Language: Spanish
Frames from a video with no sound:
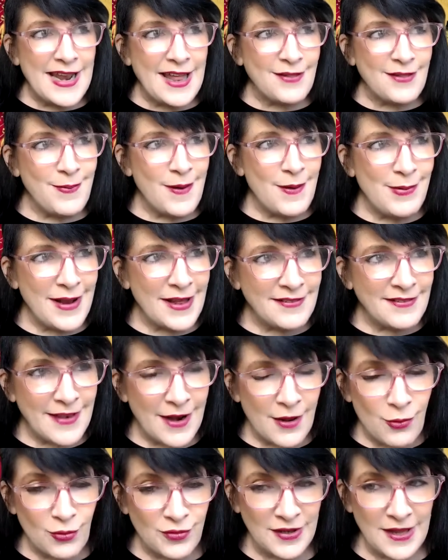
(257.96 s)
En las
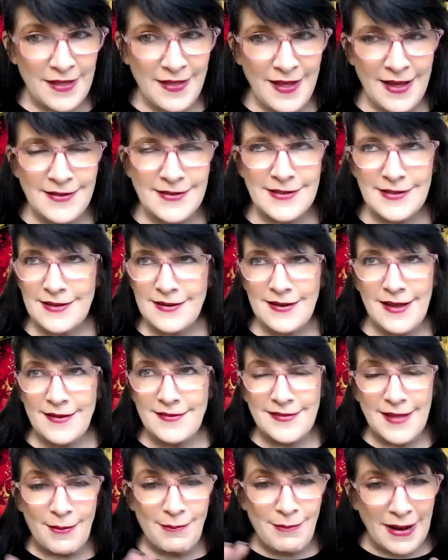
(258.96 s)
Biblias traducidas
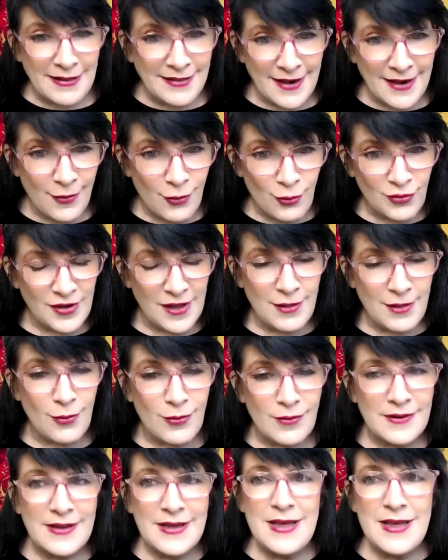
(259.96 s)
está mal
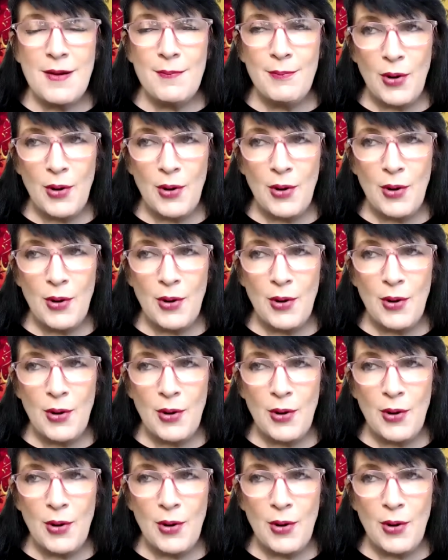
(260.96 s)
traducido,